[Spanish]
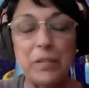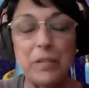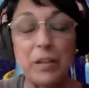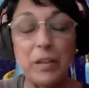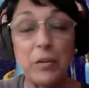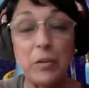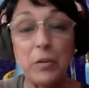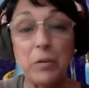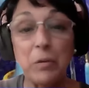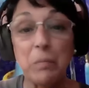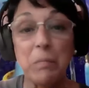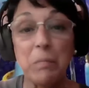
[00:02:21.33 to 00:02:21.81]
te,
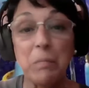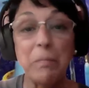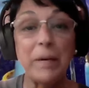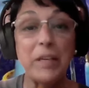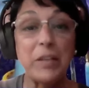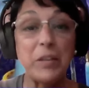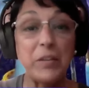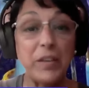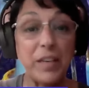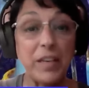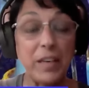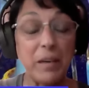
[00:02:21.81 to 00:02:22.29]
doy un
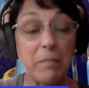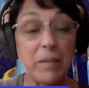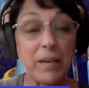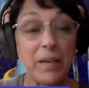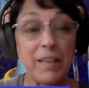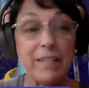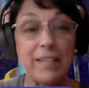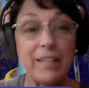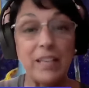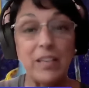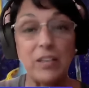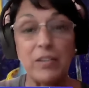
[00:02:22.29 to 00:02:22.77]

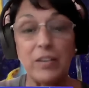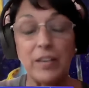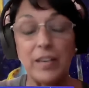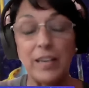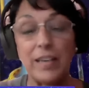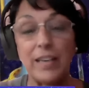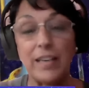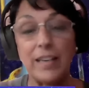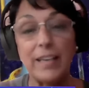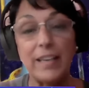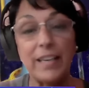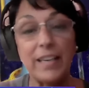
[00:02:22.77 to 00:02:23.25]
panorama de lo
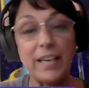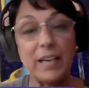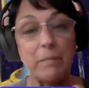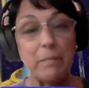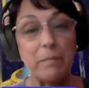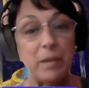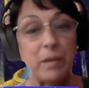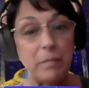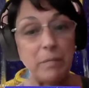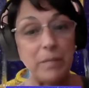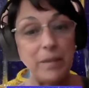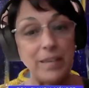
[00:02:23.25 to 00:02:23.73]
que el guía a
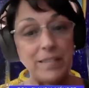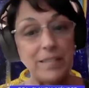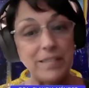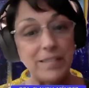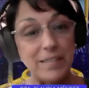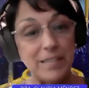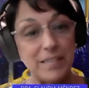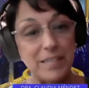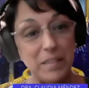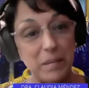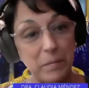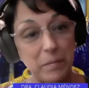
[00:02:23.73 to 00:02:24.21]
mí me
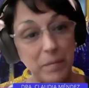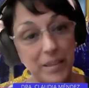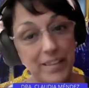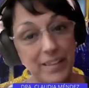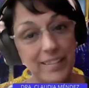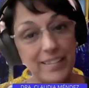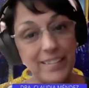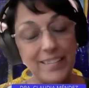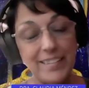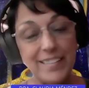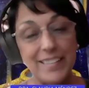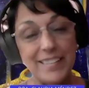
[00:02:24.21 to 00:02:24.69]
hace
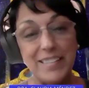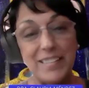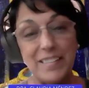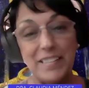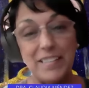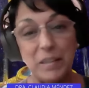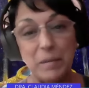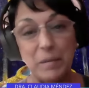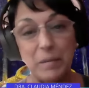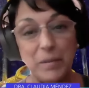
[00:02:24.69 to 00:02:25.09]
saber y si